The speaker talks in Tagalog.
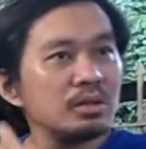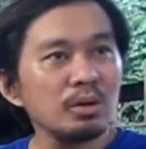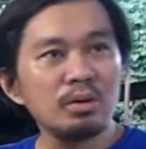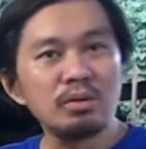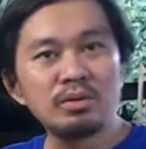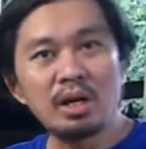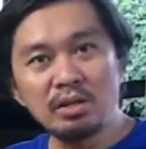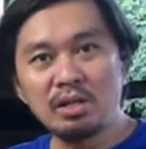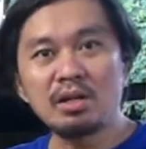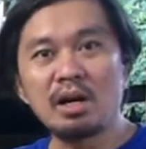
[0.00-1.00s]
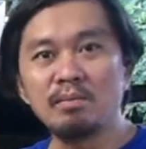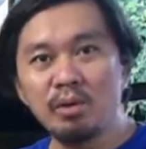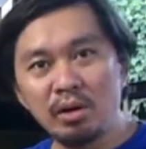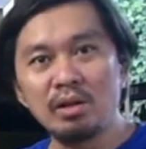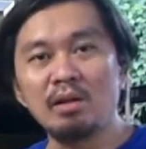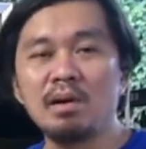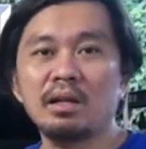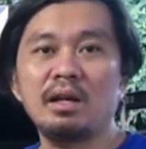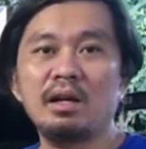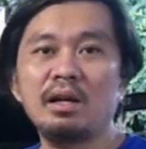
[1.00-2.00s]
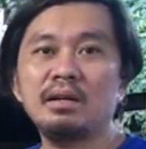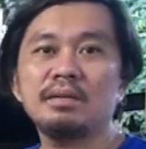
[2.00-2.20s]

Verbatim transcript: So, chances are, kung hindi na bacteria.